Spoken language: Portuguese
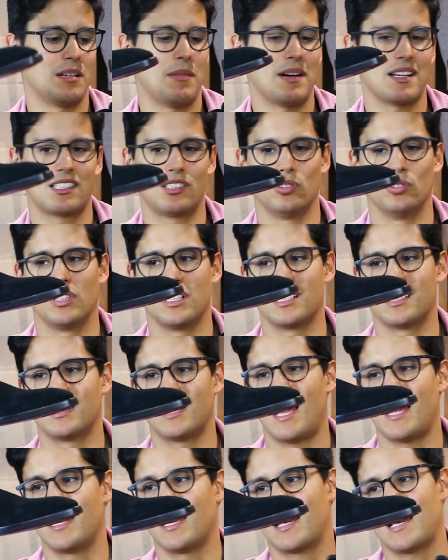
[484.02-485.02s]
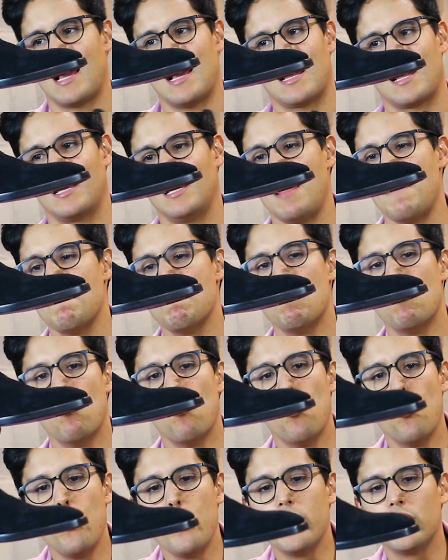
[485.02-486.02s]
da Barcelona Design, cara, ela é
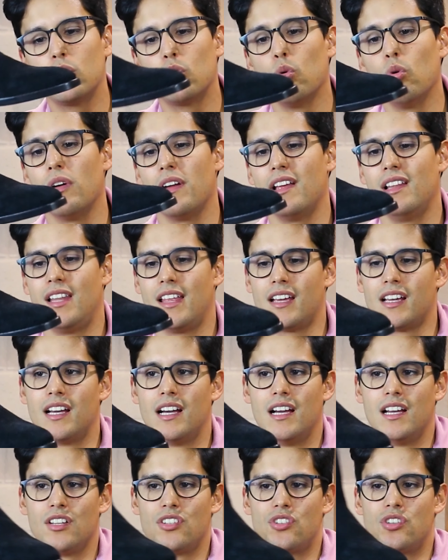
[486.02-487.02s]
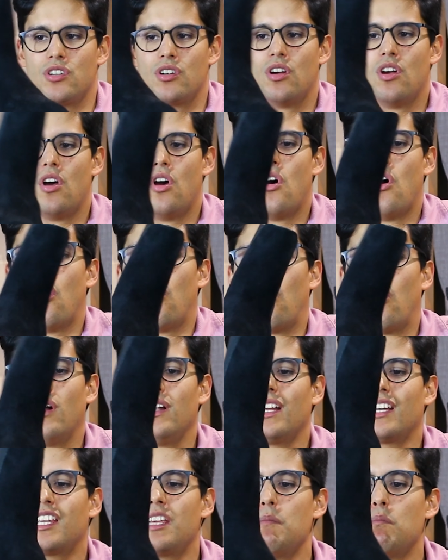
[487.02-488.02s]
muito elegante.
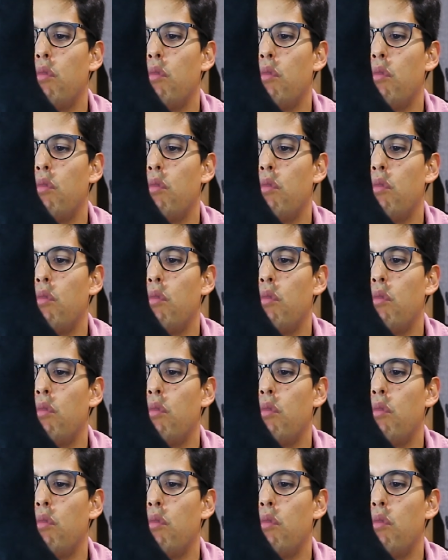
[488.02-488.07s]
Olha que